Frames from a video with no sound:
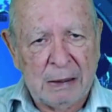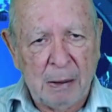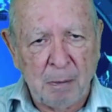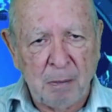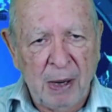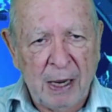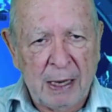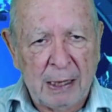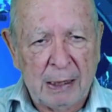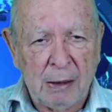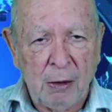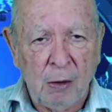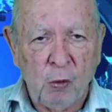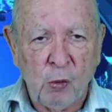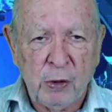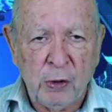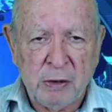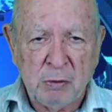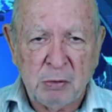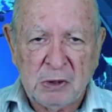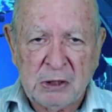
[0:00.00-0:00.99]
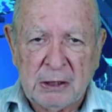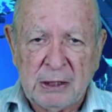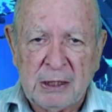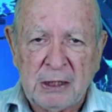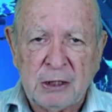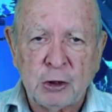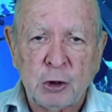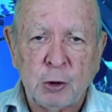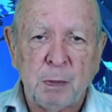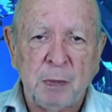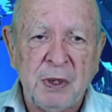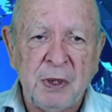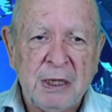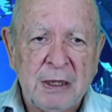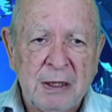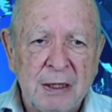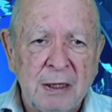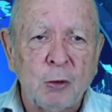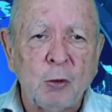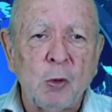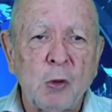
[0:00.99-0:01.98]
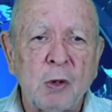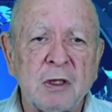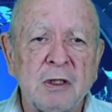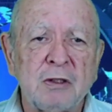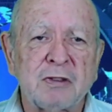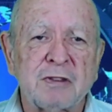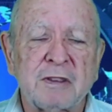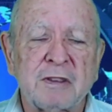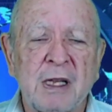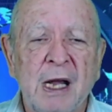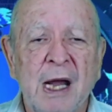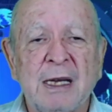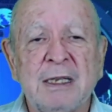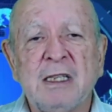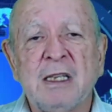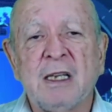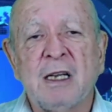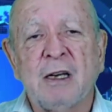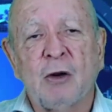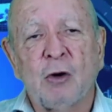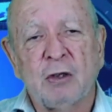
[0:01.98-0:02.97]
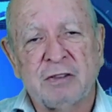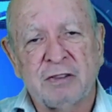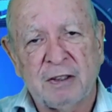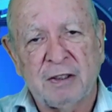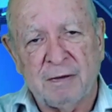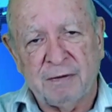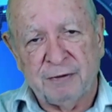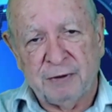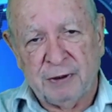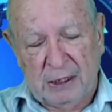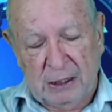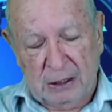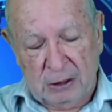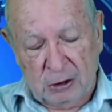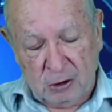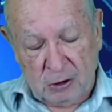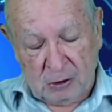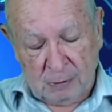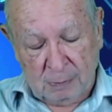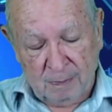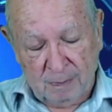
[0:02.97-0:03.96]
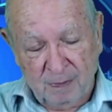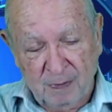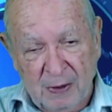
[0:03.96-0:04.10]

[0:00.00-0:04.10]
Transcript: para o iminente perigo que estaria à nossa frente.